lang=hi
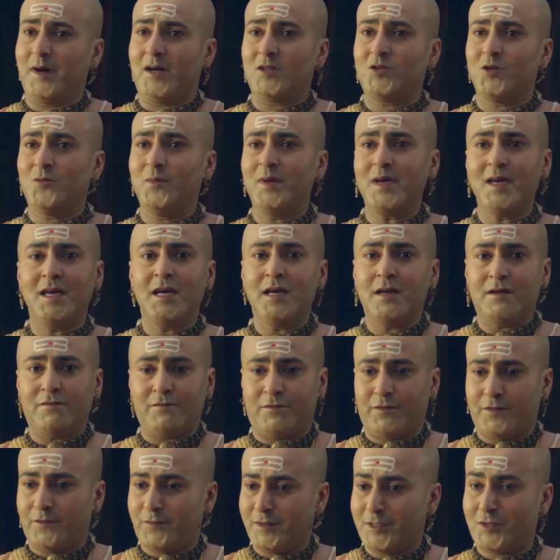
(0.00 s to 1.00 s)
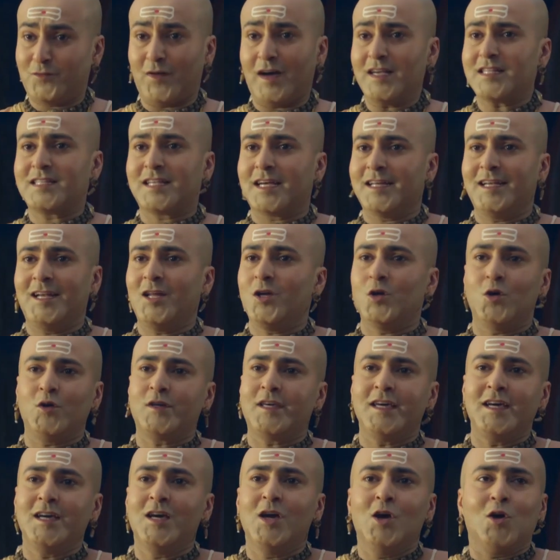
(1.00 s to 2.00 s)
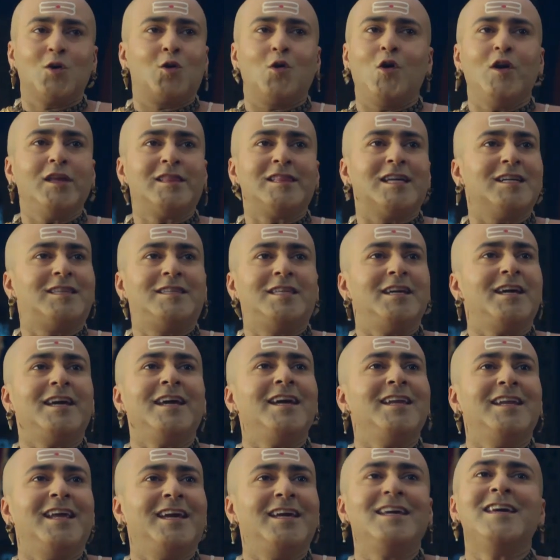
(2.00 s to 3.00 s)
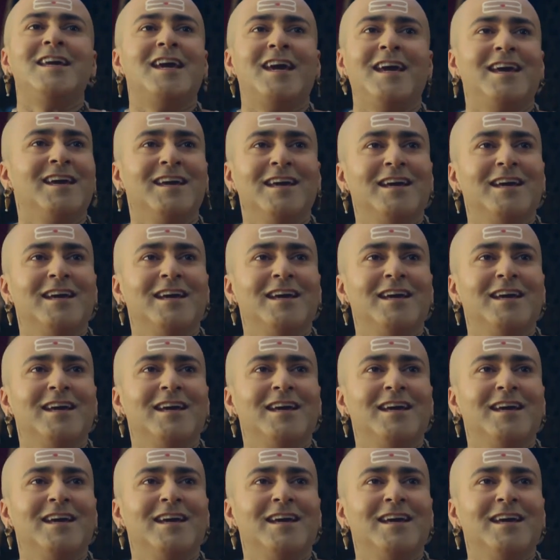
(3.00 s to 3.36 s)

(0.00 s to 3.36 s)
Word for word: बातों में विश्वास करने योग्य कोई तथ्य ही नहीं है